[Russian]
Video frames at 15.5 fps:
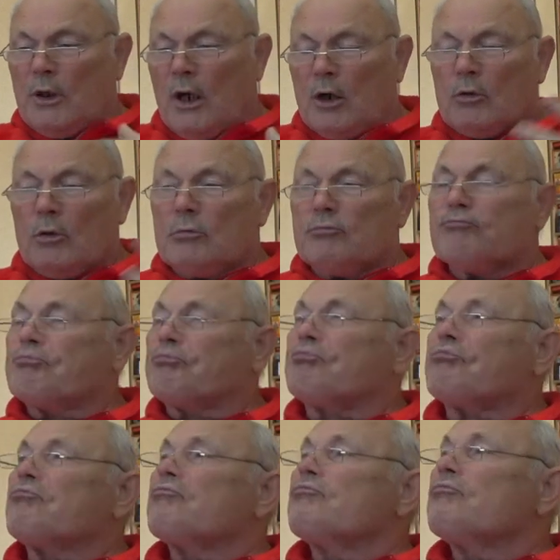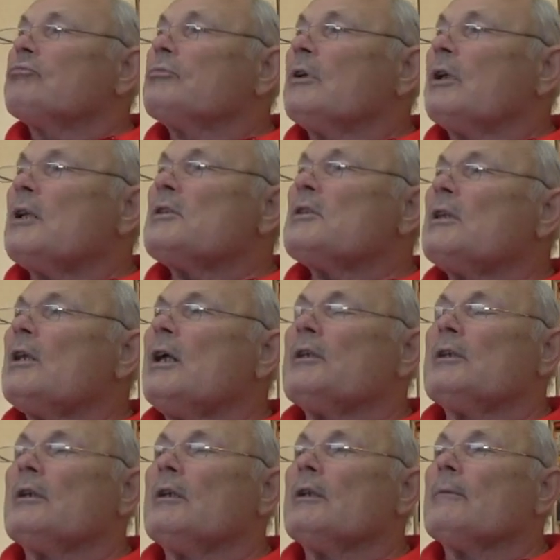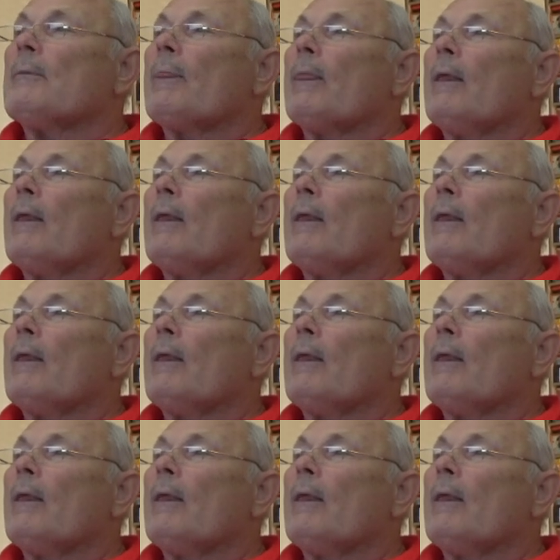так вот пфф, растратили?